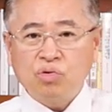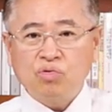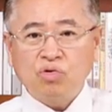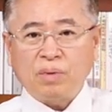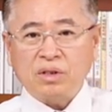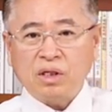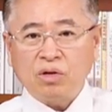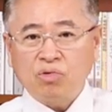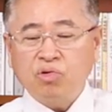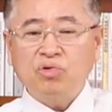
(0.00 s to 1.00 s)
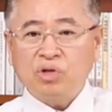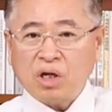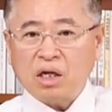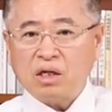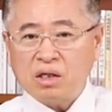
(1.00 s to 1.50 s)
툭 뚫어봤더니 툭
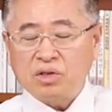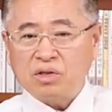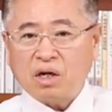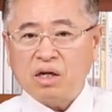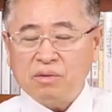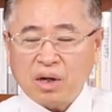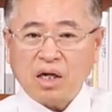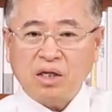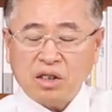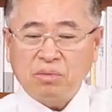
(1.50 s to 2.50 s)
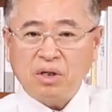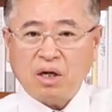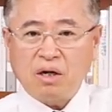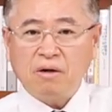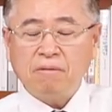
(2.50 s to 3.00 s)
들어가지더라 이 말
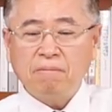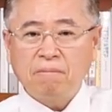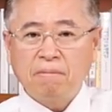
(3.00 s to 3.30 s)
아니겠습니까?